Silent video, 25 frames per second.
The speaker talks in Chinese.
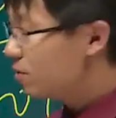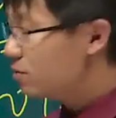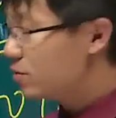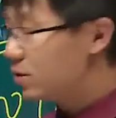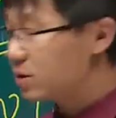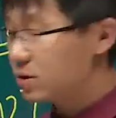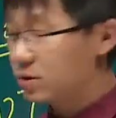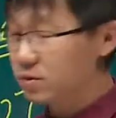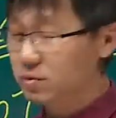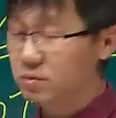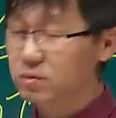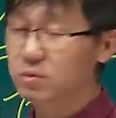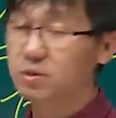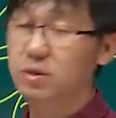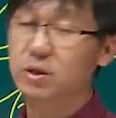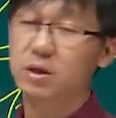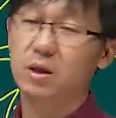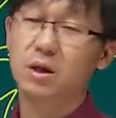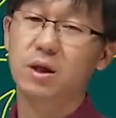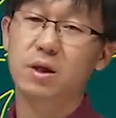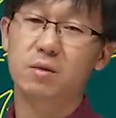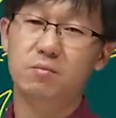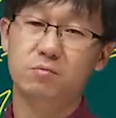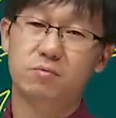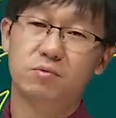购的时候就已
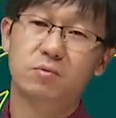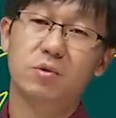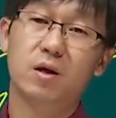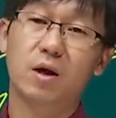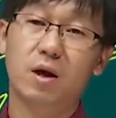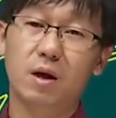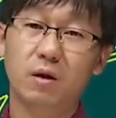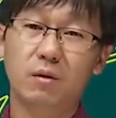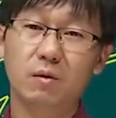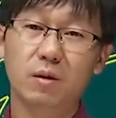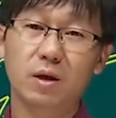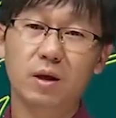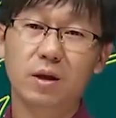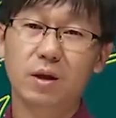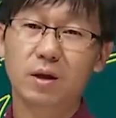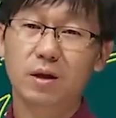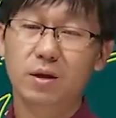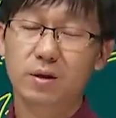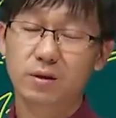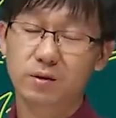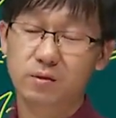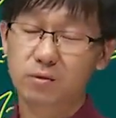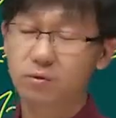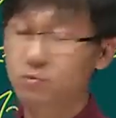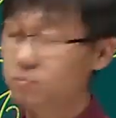经很不好了，
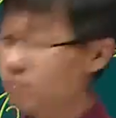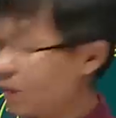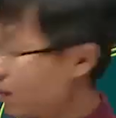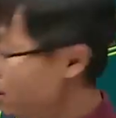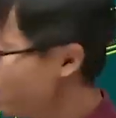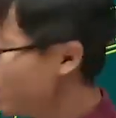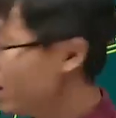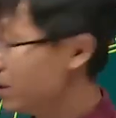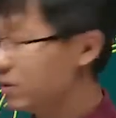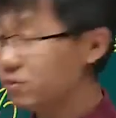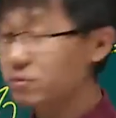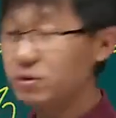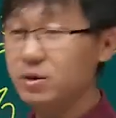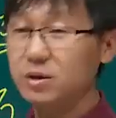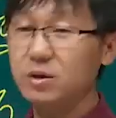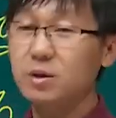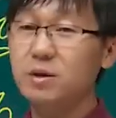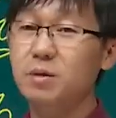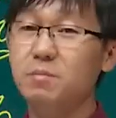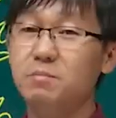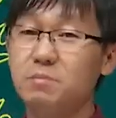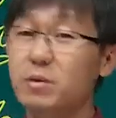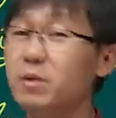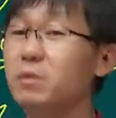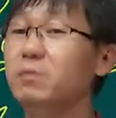就是往往就
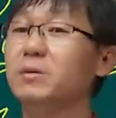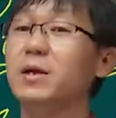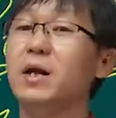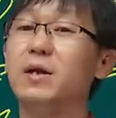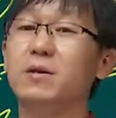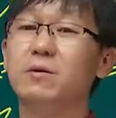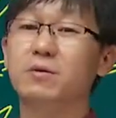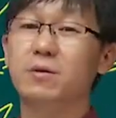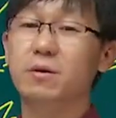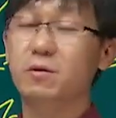是没有达到